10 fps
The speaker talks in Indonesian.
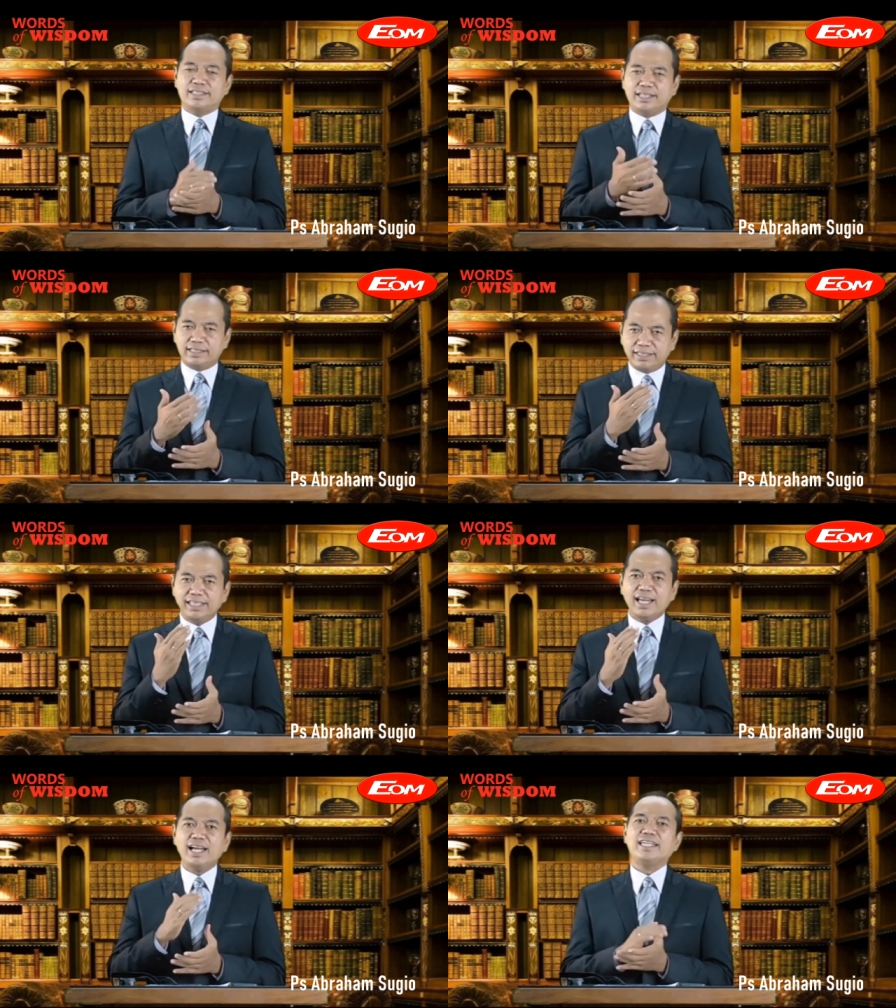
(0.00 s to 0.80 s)

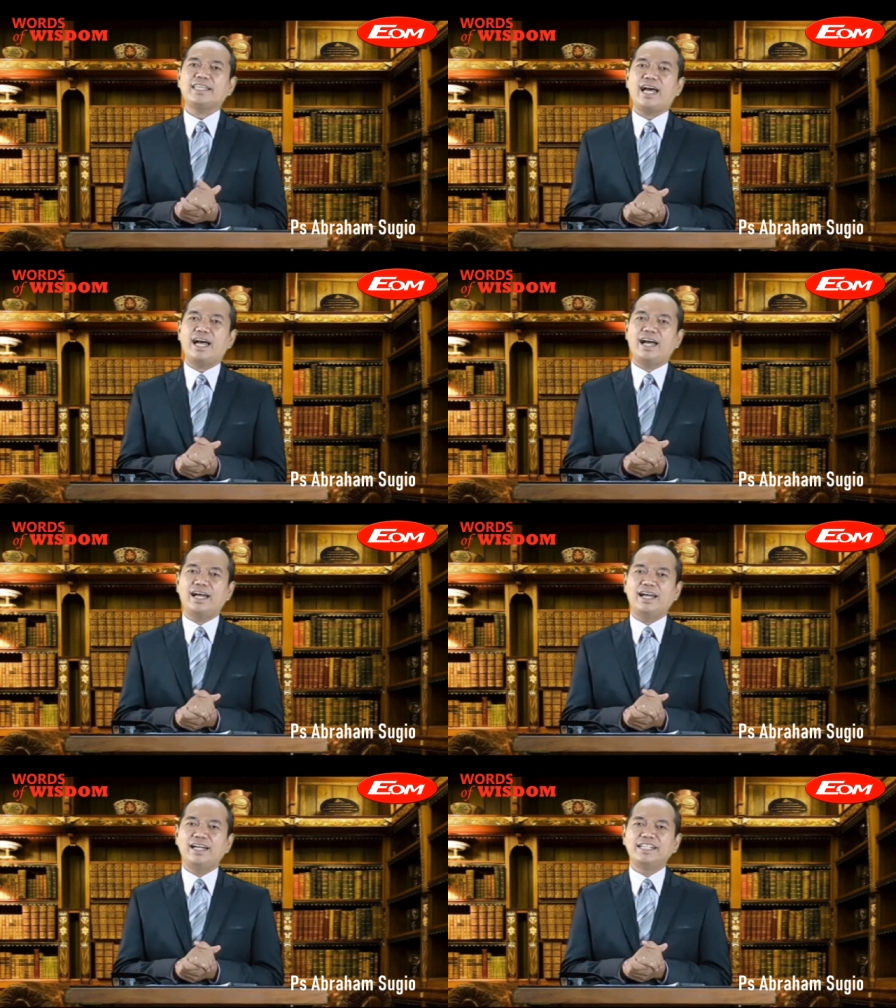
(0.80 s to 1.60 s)
Ketika kita
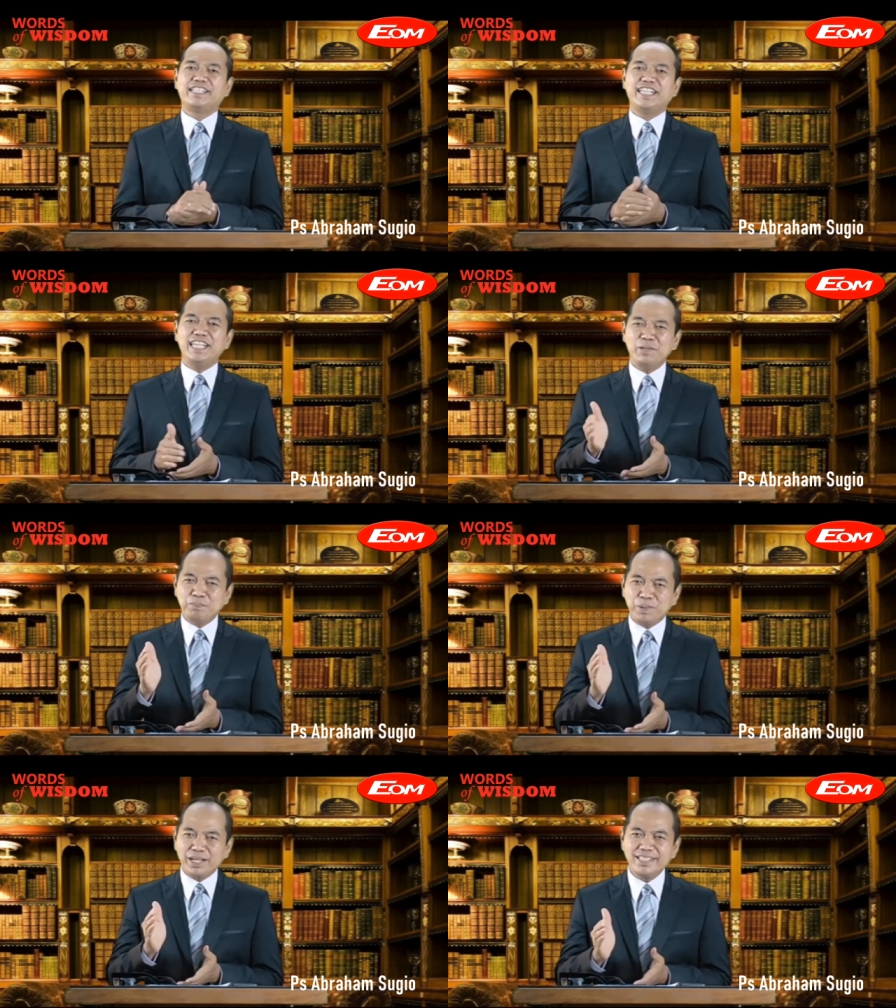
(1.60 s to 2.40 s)

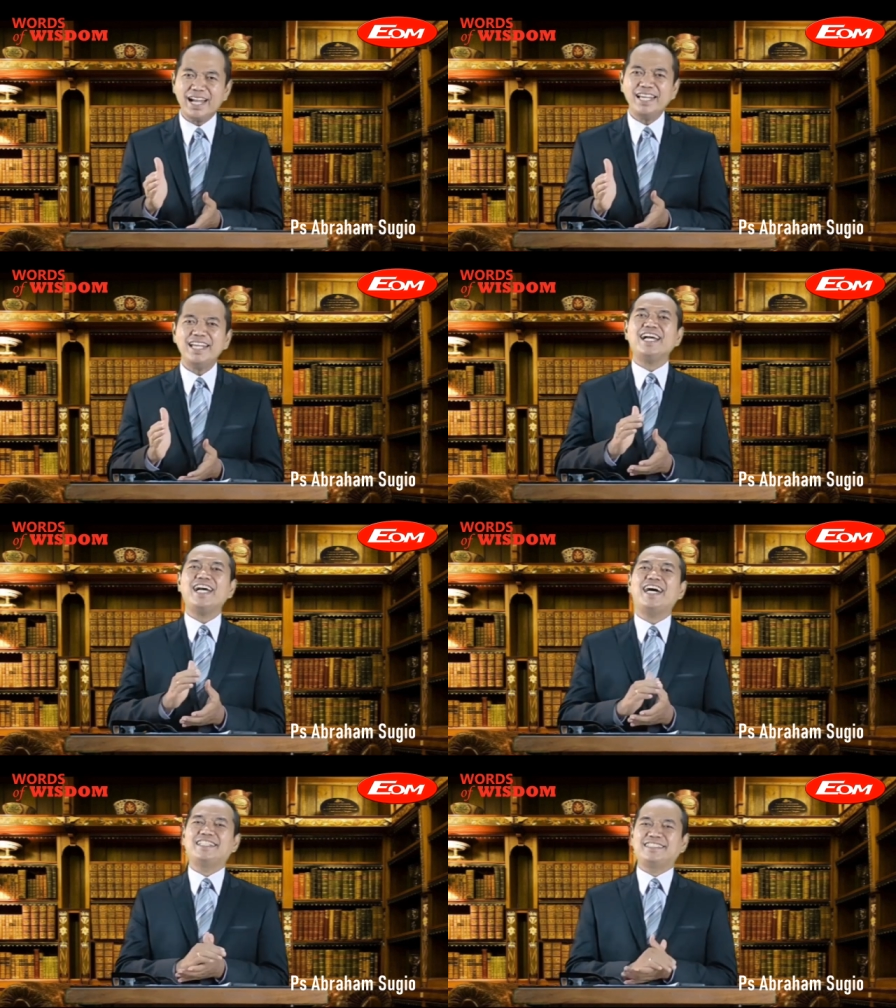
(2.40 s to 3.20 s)

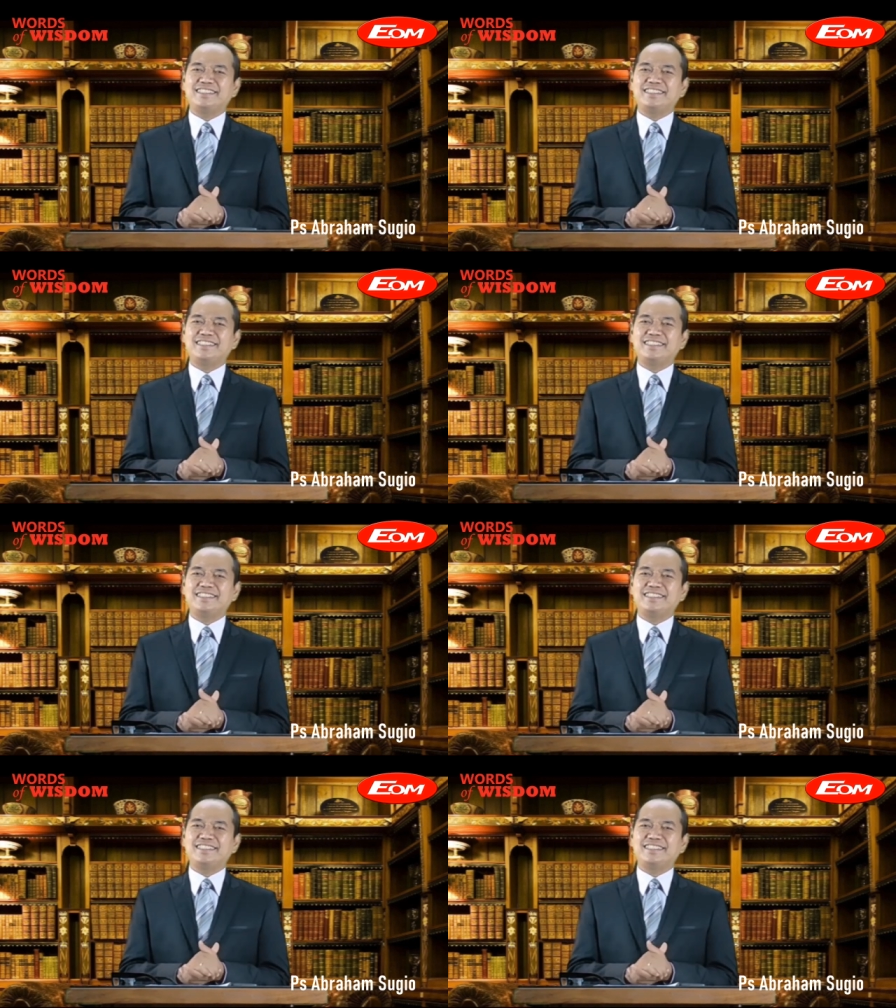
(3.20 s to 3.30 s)
dipercayakan